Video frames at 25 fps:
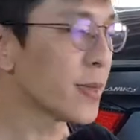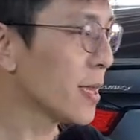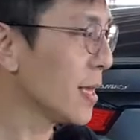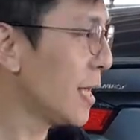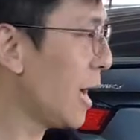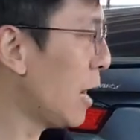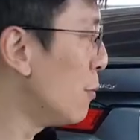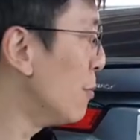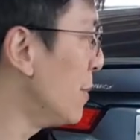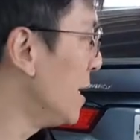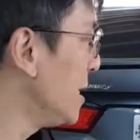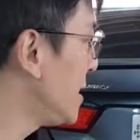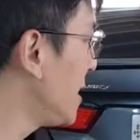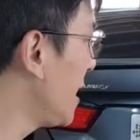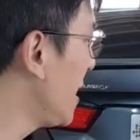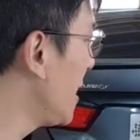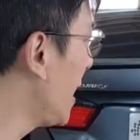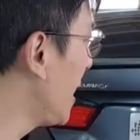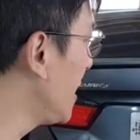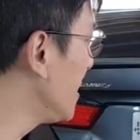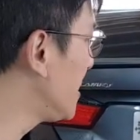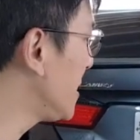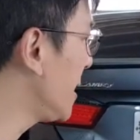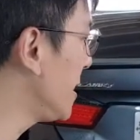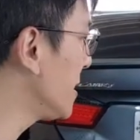那我们先
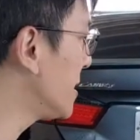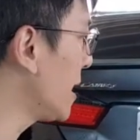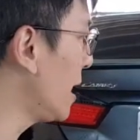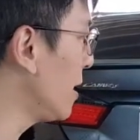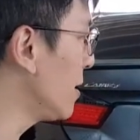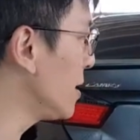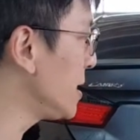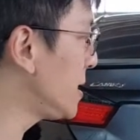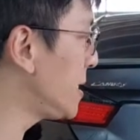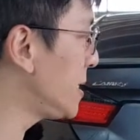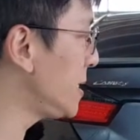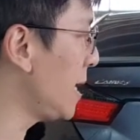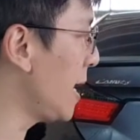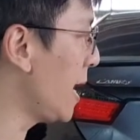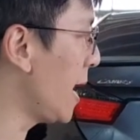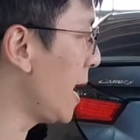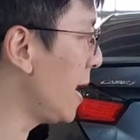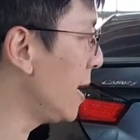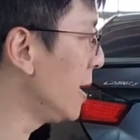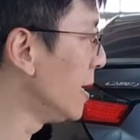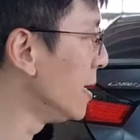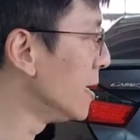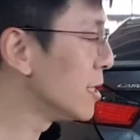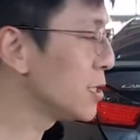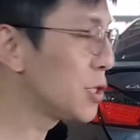来介绍一下
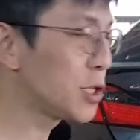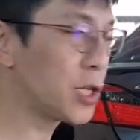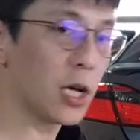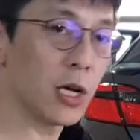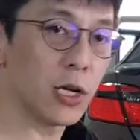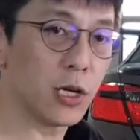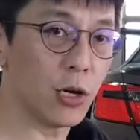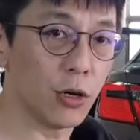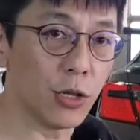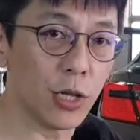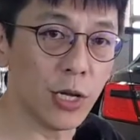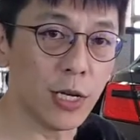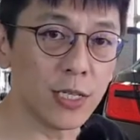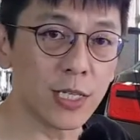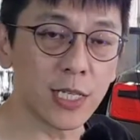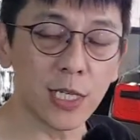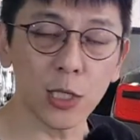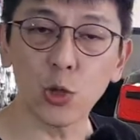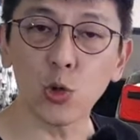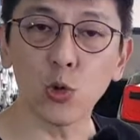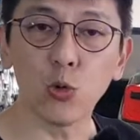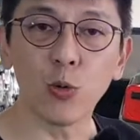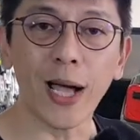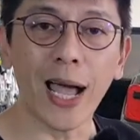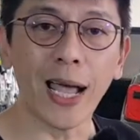车友的基
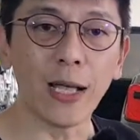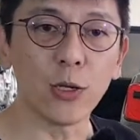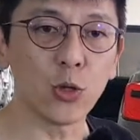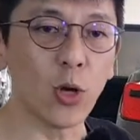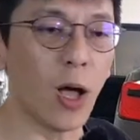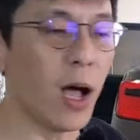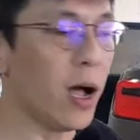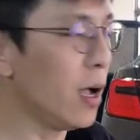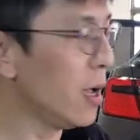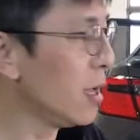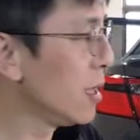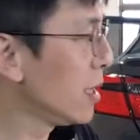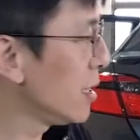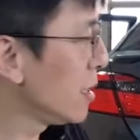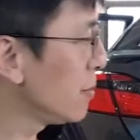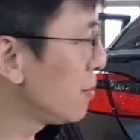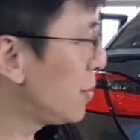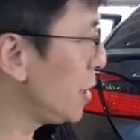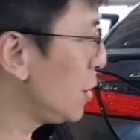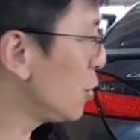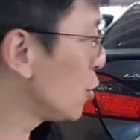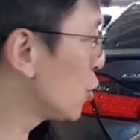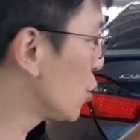础改装，比如